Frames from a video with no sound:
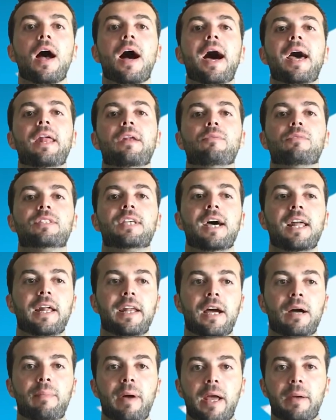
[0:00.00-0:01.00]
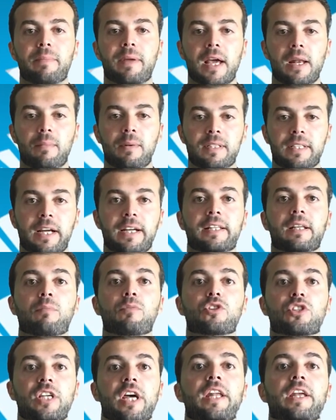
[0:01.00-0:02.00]
اهلا وسهلا حبايب قلبي اذا انت
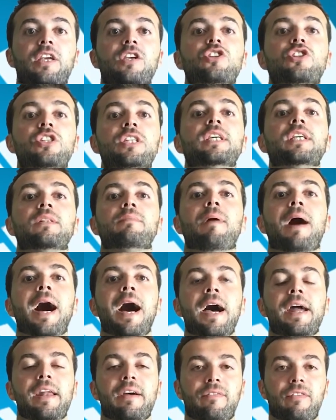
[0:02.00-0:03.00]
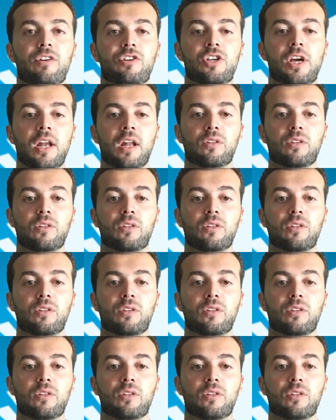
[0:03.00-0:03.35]
مشترك جديد معانا فان شاء